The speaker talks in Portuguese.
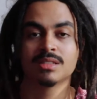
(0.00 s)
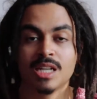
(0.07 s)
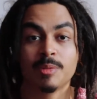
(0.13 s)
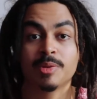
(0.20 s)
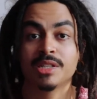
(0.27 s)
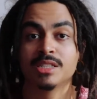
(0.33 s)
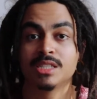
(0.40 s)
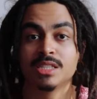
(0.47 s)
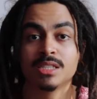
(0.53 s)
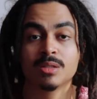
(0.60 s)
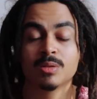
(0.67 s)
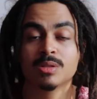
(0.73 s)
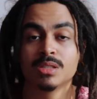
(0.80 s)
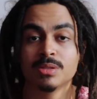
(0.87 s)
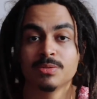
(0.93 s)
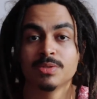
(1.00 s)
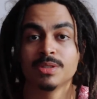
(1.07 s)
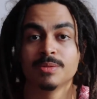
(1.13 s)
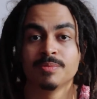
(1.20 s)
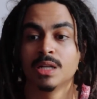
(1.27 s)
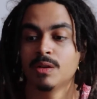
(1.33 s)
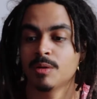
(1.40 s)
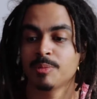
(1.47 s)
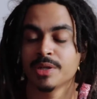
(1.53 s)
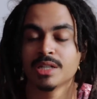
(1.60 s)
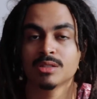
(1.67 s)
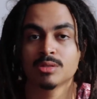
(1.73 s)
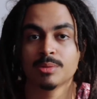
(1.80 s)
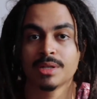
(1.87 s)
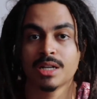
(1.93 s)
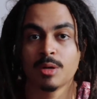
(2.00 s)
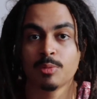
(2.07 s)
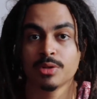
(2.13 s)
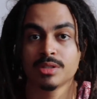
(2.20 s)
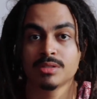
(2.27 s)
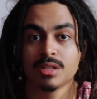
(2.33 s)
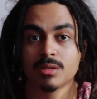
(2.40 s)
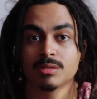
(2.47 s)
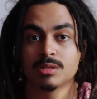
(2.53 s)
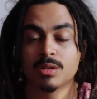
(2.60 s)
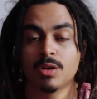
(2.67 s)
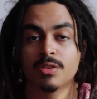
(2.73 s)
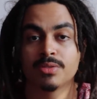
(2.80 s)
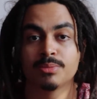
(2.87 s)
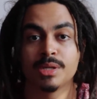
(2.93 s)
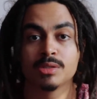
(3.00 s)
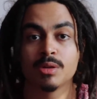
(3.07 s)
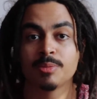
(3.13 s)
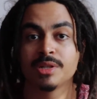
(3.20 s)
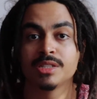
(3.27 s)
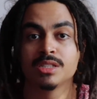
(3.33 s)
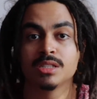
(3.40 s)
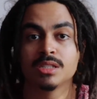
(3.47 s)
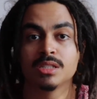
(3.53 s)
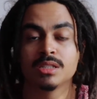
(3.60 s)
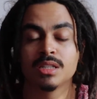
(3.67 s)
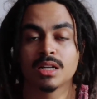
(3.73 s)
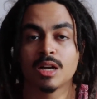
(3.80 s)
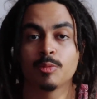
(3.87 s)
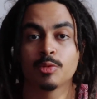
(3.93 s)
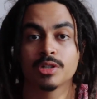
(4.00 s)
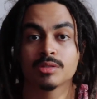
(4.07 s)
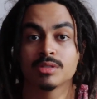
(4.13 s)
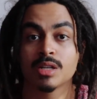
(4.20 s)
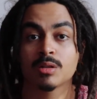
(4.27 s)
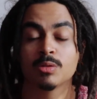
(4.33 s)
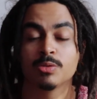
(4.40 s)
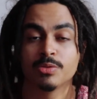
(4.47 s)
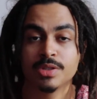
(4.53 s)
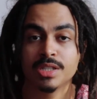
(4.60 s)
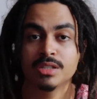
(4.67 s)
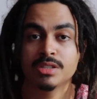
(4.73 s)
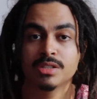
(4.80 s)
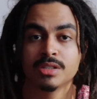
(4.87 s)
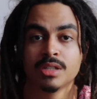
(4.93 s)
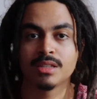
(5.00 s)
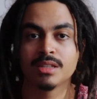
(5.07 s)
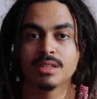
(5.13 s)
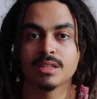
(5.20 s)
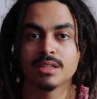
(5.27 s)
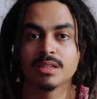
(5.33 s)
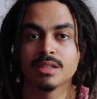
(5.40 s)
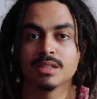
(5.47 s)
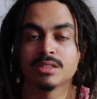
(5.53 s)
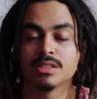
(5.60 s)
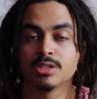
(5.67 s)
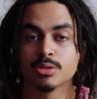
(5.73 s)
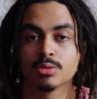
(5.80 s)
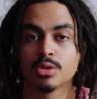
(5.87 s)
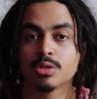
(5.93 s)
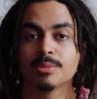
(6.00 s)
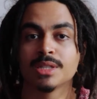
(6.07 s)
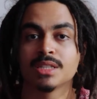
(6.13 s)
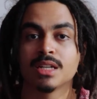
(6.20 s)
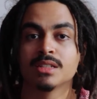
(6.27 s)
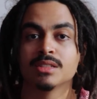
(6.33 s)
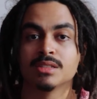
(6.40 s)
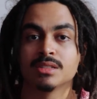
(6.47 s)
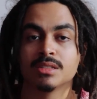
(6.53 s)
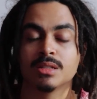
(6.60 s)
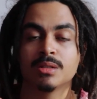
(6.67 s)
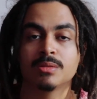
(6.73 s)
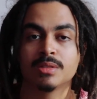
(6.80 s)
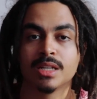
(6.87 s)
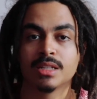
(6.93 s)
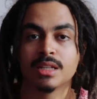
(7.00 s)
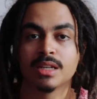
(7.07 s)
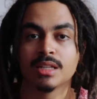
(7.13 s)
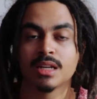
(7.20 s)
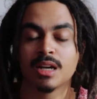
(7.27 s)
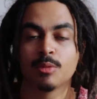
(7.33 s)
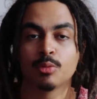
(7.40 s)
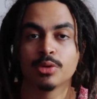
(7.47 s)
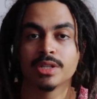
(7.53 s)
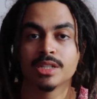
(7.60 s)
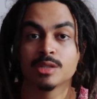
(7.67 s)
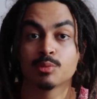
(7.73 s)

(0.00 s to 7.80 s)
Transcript: Já aprendi, inclusive, não apenas sobre a capoeira do século XIX, mas eu aprendi na capoeira do século XX que existiu toda uma tradição né, da, da capoeira